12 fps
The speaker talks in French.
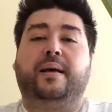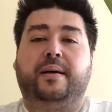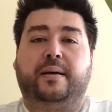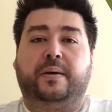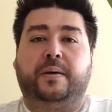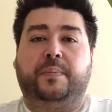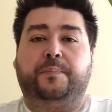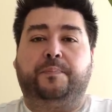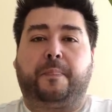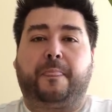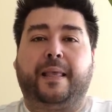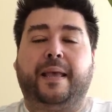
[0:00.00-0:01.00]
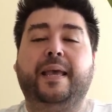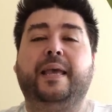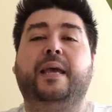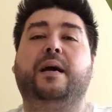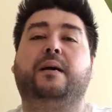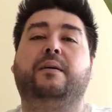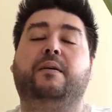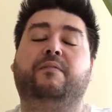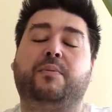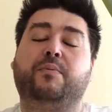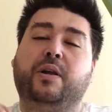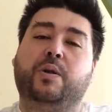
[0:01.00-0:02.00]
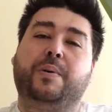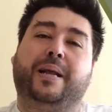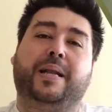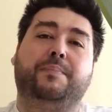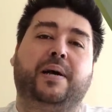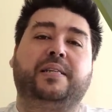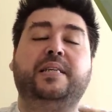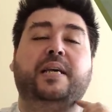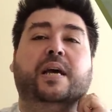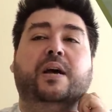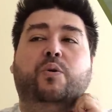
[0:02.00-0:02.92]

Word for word: Euh, et vraiment avec, les parties,